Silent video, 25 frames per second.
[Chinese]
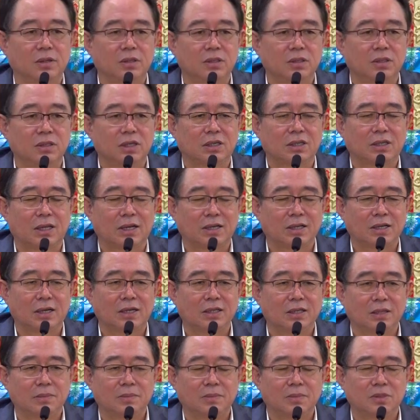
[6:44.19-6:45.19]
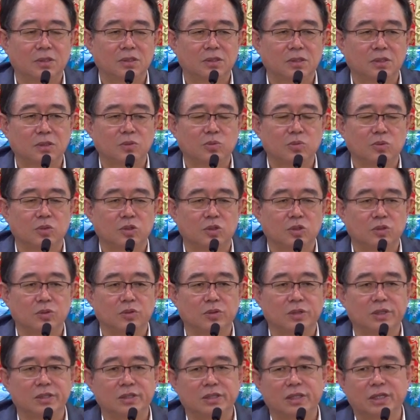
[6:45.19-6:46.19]
像大家你们四五十
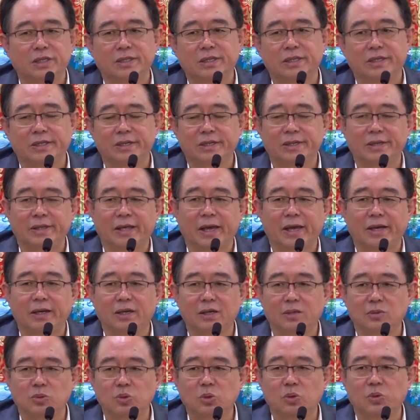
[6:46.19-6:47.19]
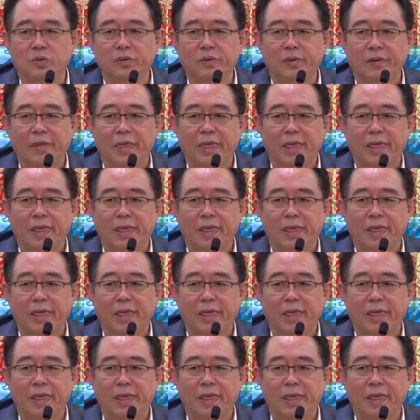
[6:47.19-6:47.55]
岁现在这个年龄用